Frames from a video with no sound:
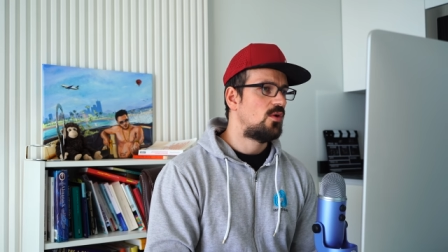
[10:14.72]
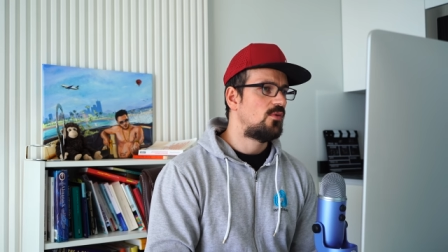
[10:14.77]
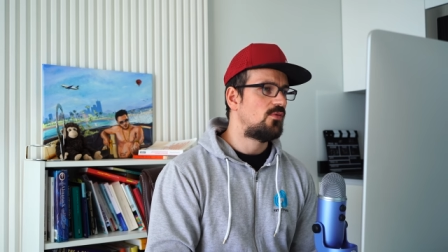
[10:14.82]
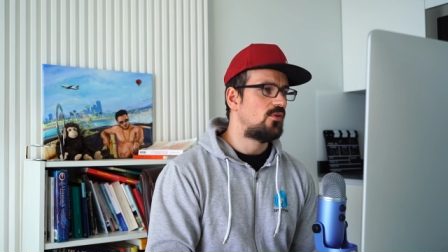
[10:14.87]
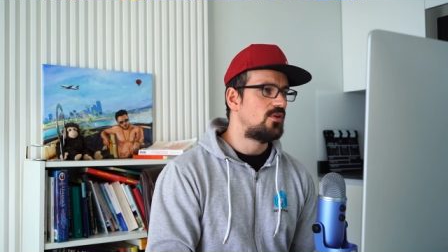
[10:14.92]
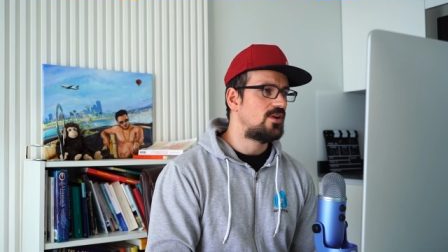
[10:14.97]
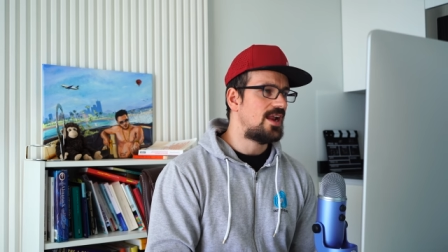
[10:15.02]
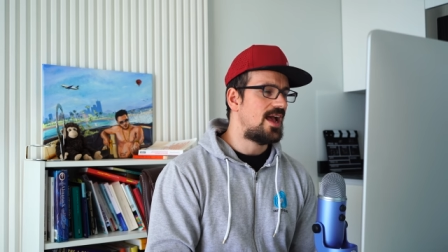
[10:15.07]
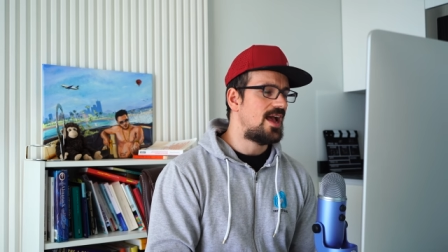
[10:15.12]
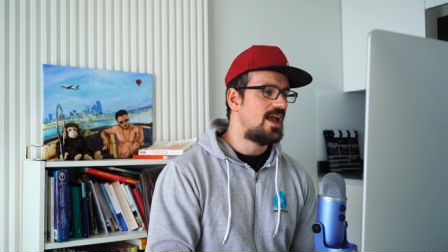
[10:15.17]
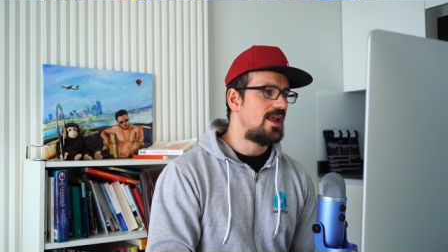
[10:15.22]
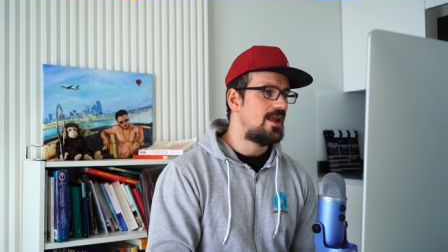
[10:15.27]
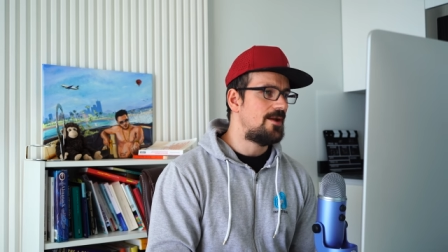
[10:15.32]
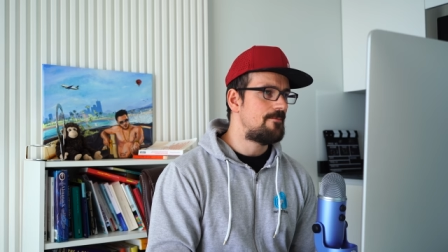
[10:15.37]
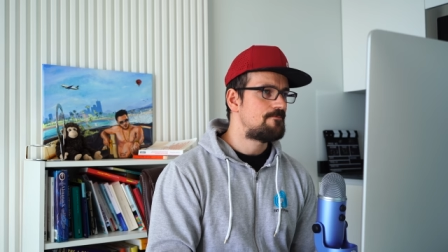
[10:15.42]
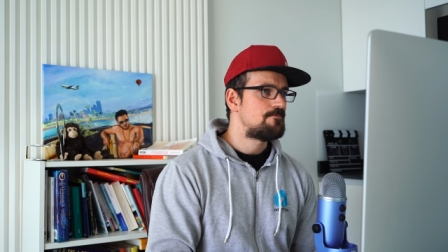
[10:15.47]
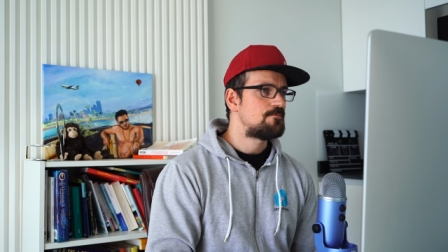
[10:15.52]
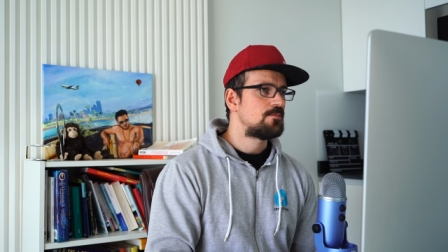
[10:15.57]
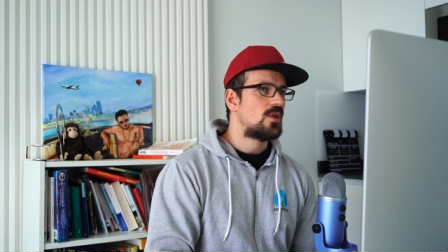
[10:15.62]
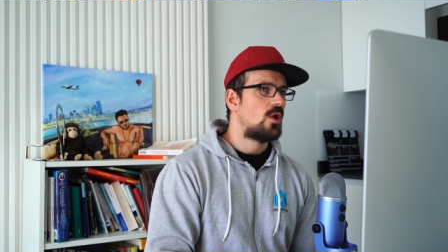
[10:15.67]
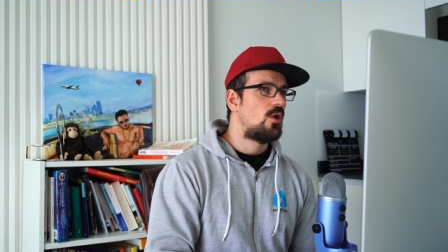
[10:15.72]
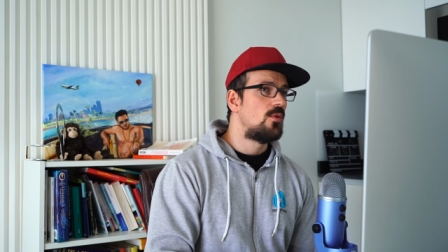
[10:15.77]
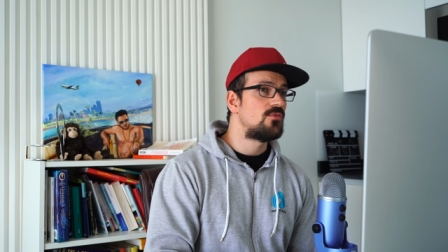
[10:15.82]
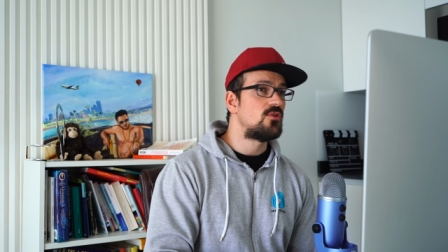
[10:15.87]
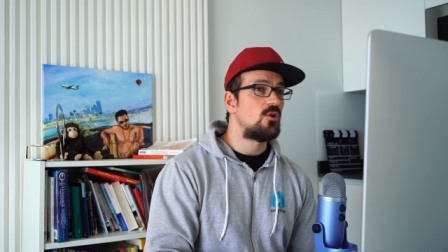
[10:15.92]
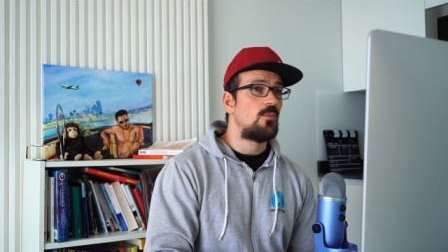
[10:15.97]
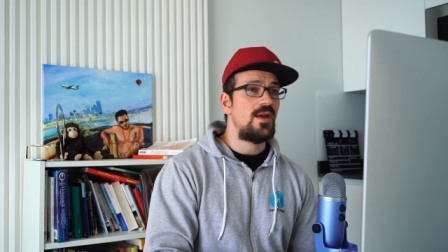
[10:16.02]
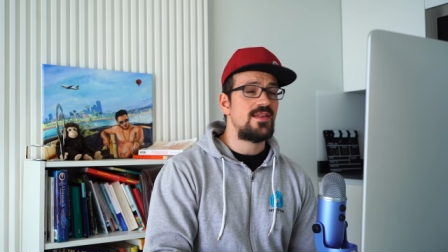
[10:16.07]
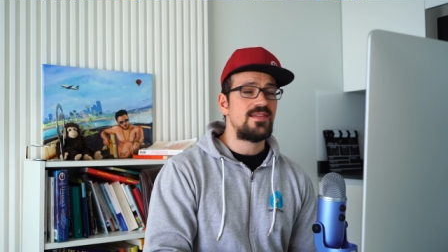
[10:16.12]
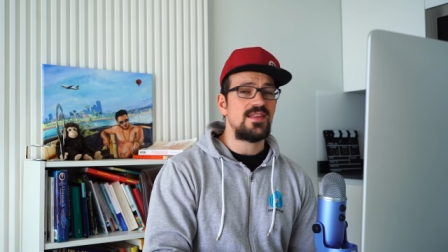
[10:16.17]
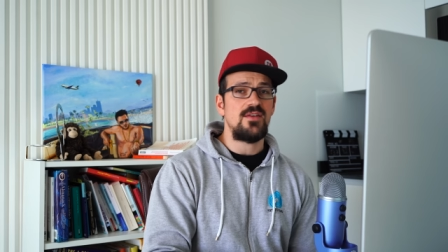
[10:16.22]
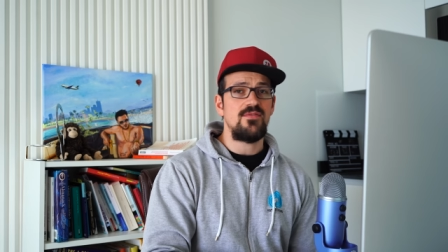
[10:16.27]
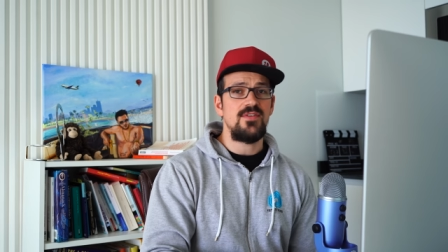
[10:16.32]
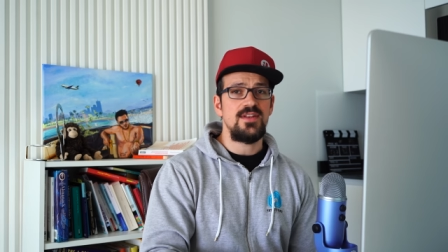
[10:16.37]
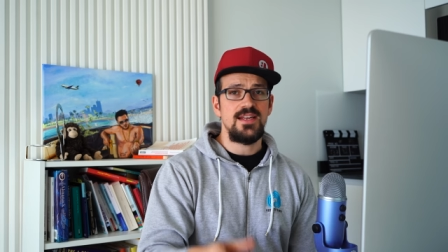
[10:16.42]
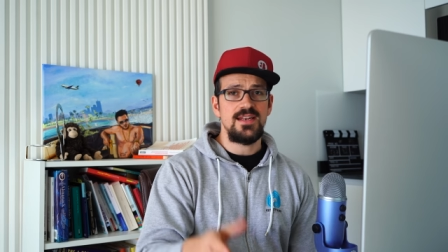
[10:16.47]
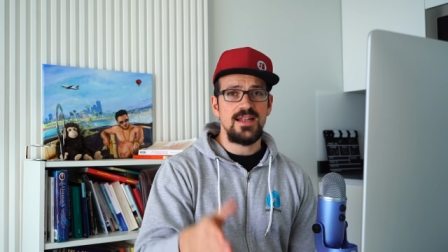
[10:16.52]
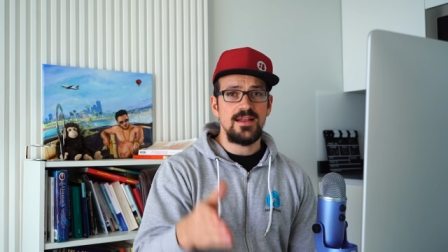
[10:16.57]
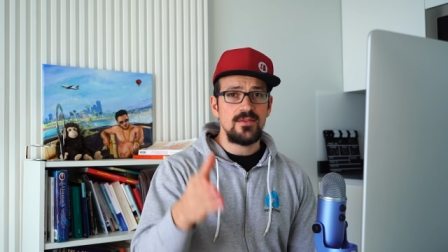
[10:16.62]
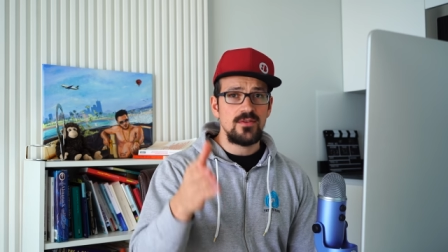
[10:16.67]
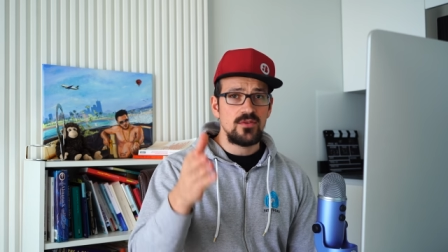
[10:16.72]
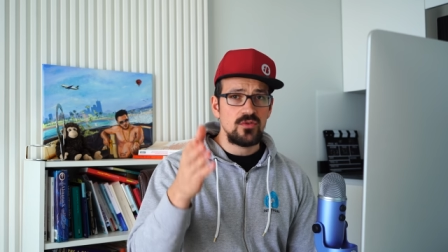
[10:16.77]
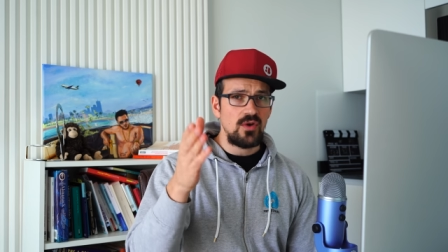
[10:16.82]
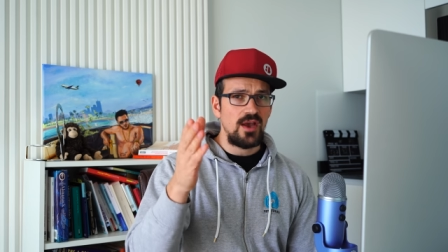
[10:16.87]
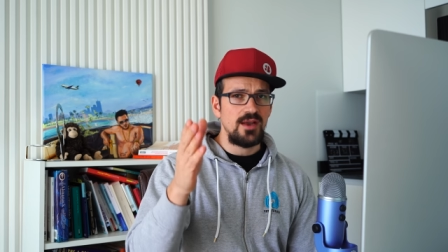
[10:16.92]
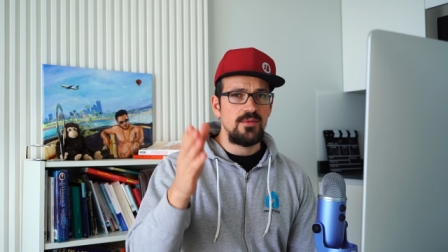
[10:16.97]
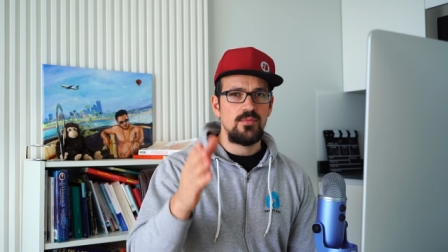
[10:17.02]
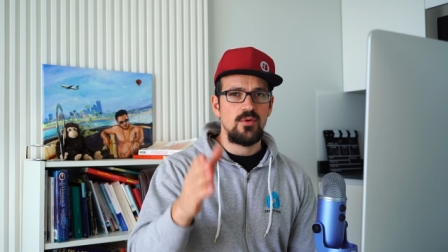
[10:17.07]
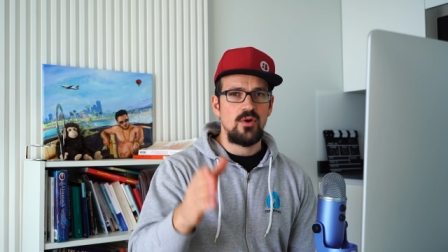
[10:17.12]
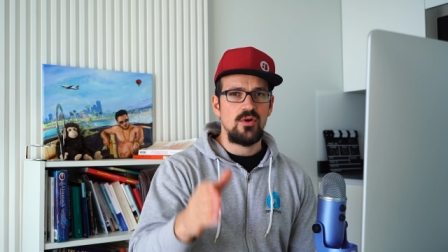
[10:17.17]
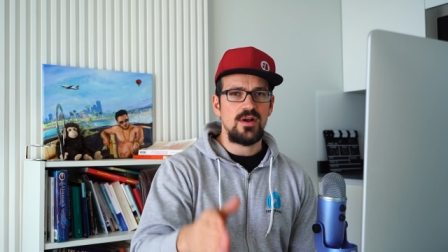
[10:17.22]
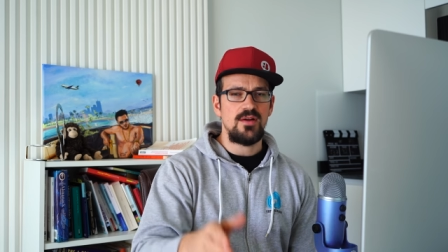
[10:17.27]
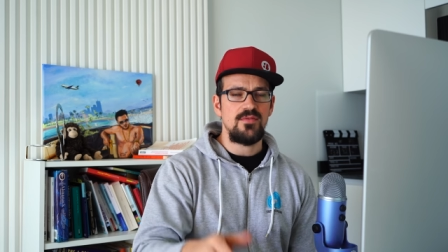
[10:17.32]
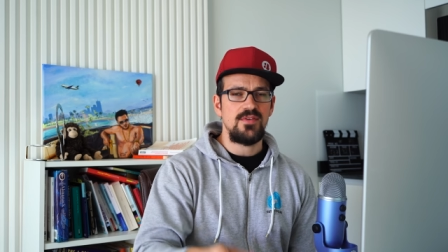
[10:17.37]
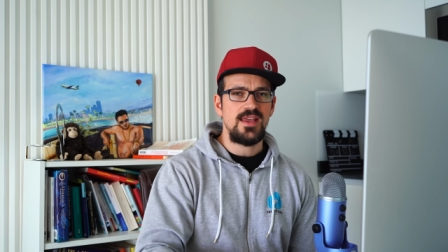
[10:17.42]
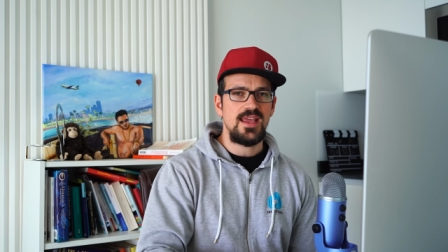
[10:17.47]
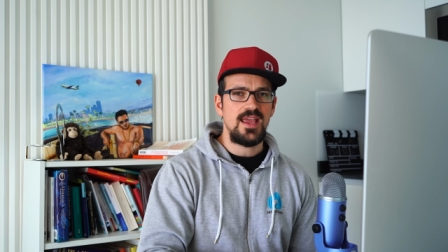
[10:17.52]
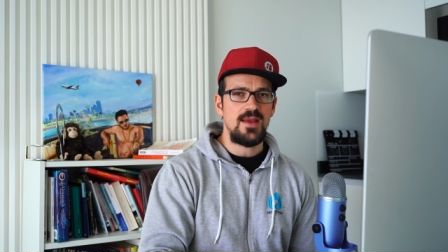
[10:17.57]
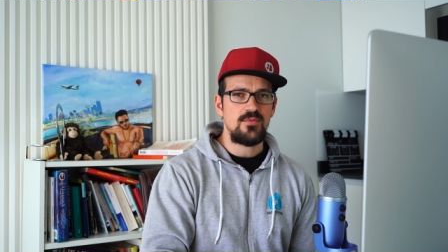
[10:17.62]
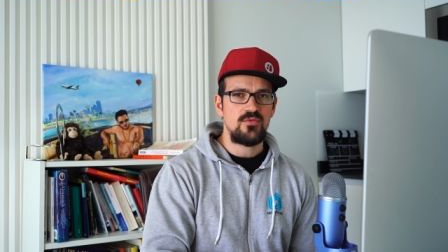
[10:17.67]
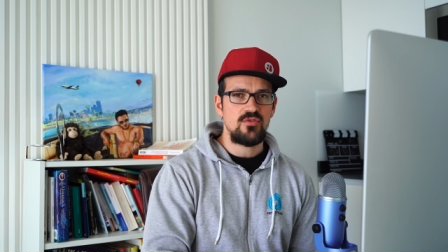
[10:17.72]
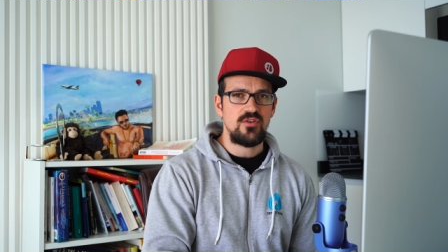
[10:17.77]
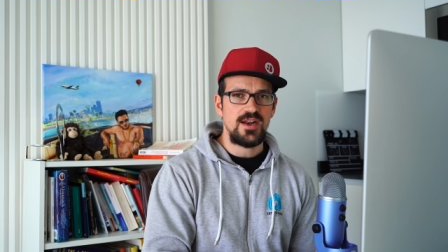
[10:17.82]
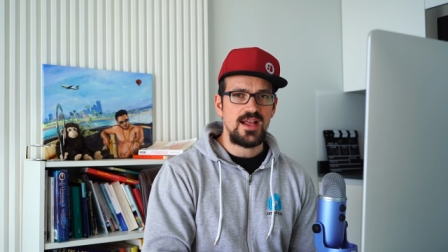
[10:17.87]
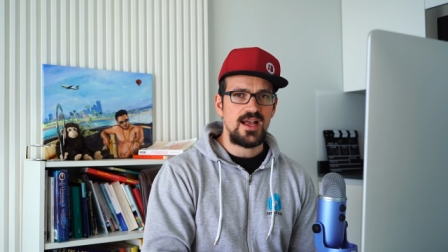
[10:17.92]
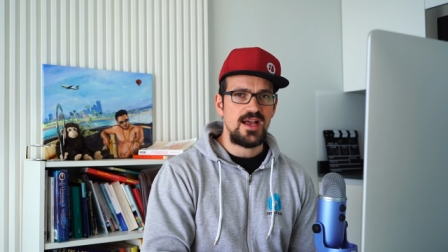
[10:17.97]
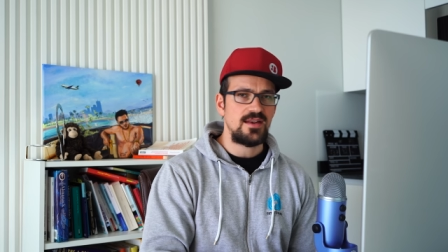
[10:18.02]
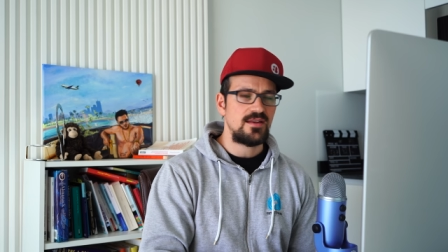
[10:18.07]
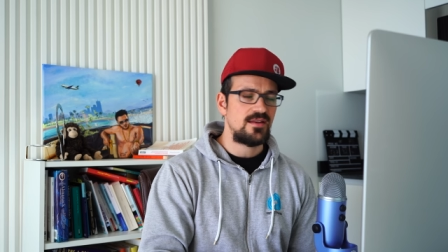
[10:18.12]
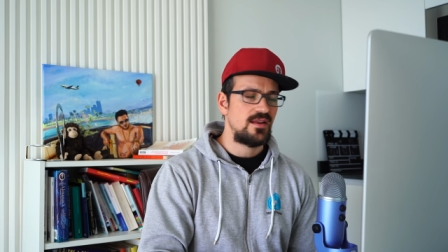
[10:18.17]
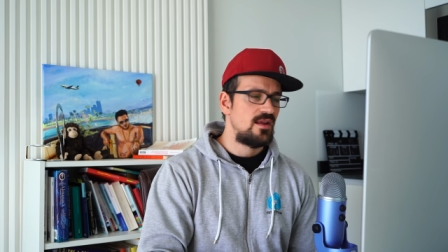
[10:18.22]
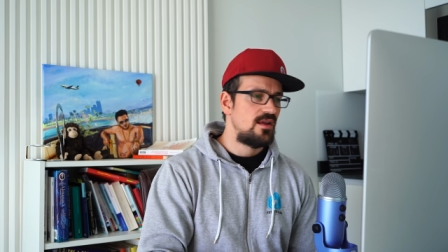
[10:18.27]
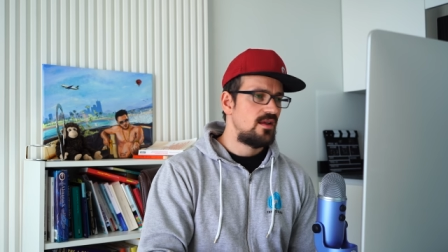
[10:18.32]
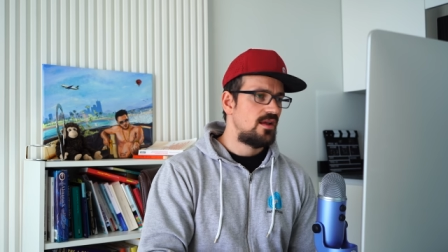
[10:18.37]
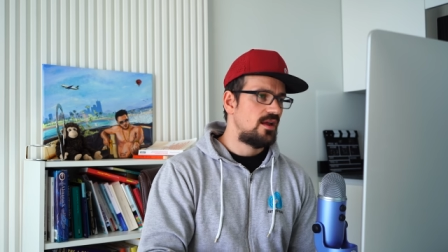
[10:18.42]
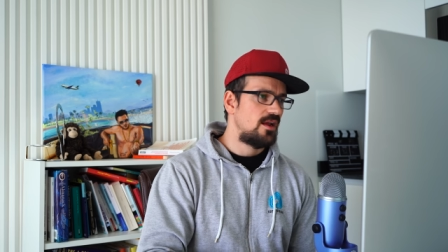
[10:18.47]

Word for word: und von daher umso besser, wenn ihr dann so einen Broker wie CapTrader hat,